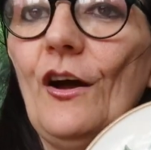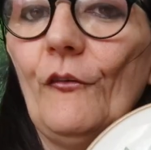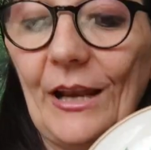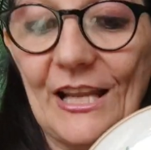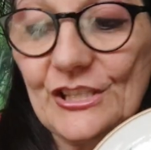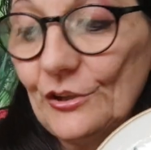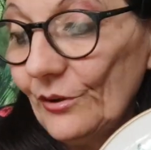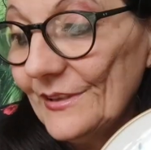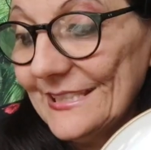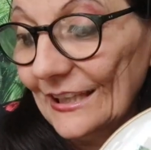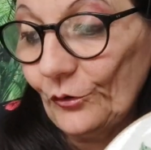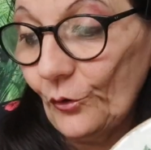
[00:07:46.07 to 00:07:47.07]
Voilà, j'ai trouvé
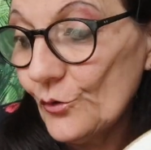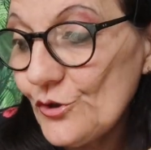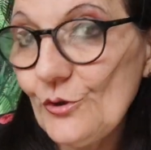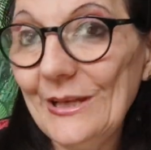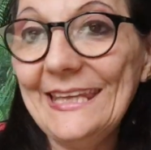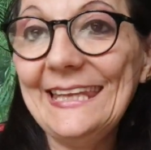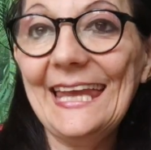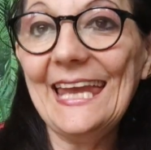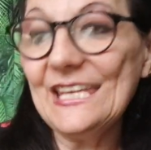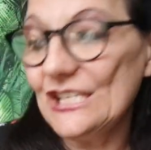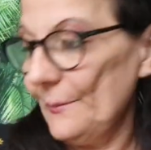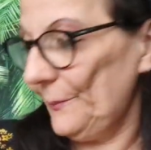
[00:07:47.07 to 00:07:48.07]
ça trop joli.
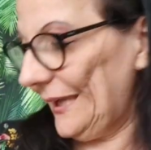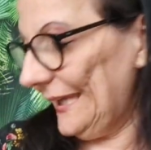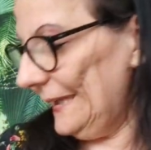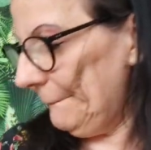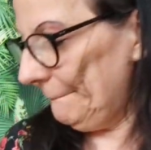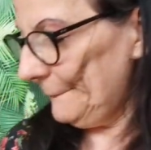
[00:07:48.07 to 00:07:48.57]
Et j'ai pris